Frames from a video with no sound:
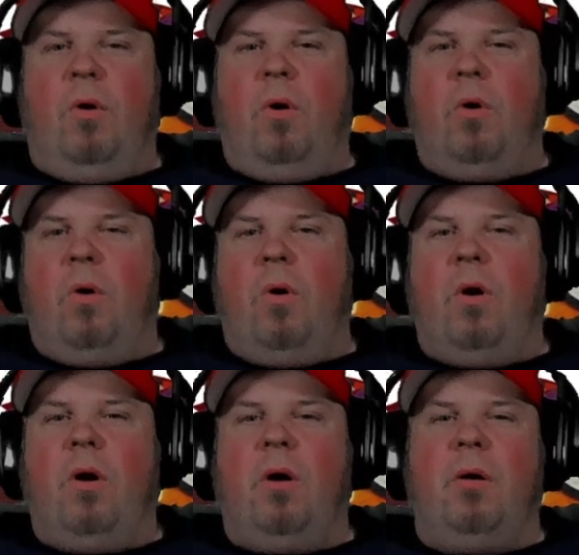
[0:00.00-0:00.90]

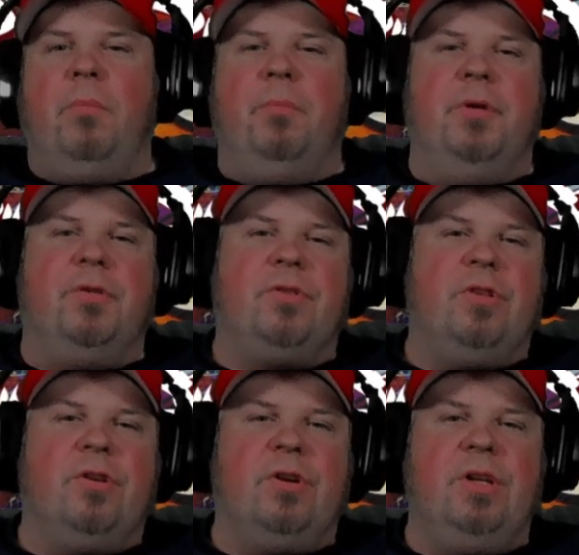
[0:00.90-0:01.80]
Horror,
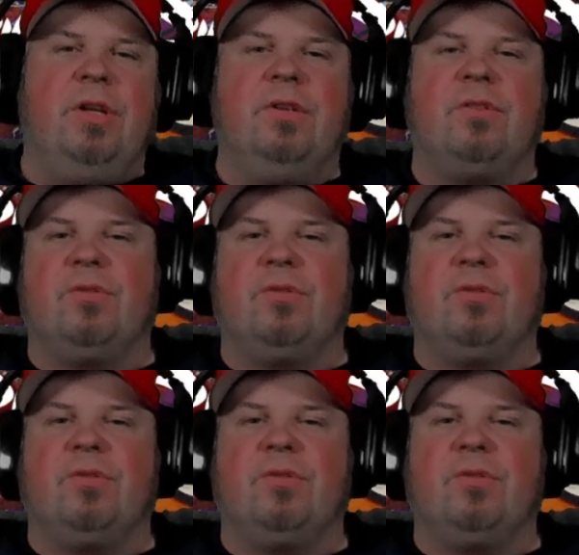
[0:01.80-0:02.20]
Mystery,